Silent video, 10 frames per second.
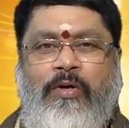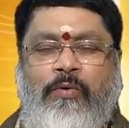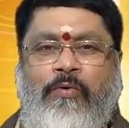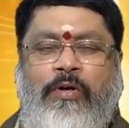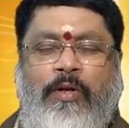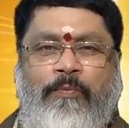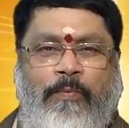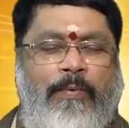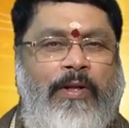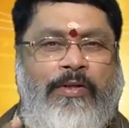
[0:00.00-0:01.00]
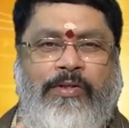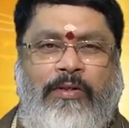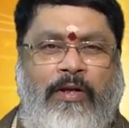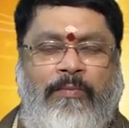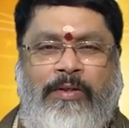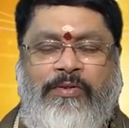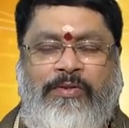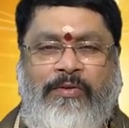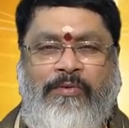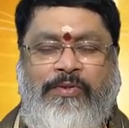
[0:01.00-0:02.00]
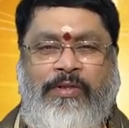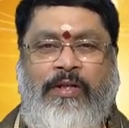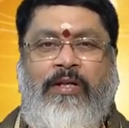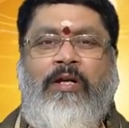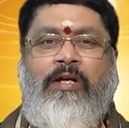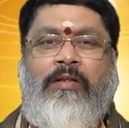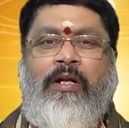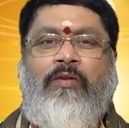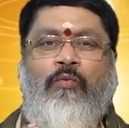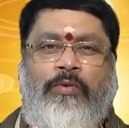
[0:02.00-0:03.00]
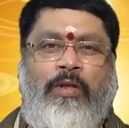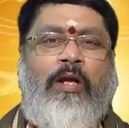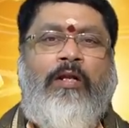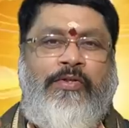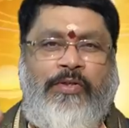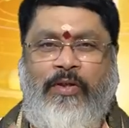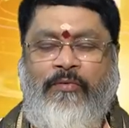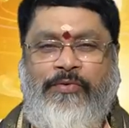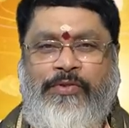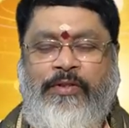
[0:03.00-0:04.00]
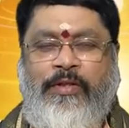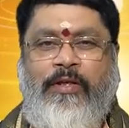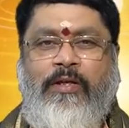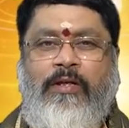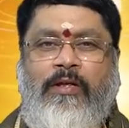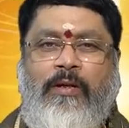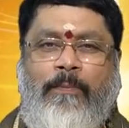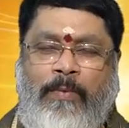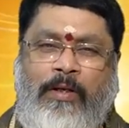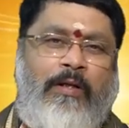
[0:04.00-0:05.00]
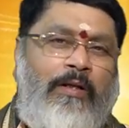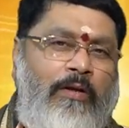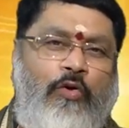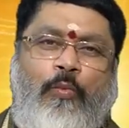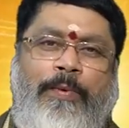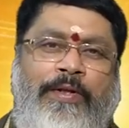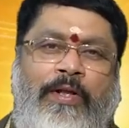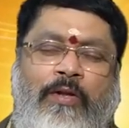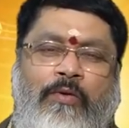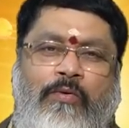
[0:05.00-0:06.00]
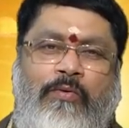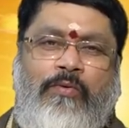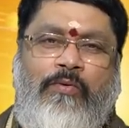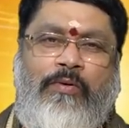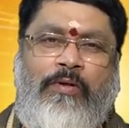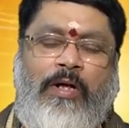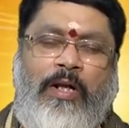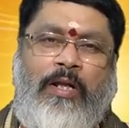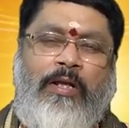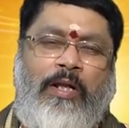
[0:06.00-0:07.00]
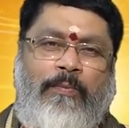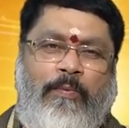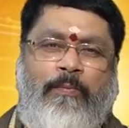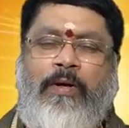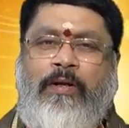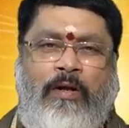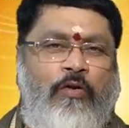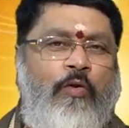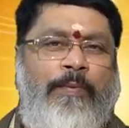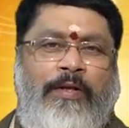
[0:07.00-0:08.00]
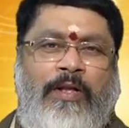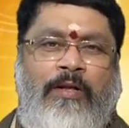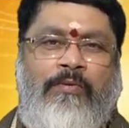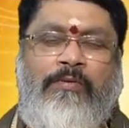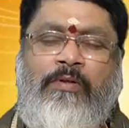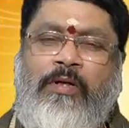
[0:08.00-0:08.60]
ఇంకోటి పుబ్బా నక్షత్రం నక్షత్రం వస్తుంది తర్వాత ఉత్తరా నక్షత్రం వస్తుంది మఖ నాలుగు పాదాలు అలాగే పుబ్బ నాలుగు పాదాలు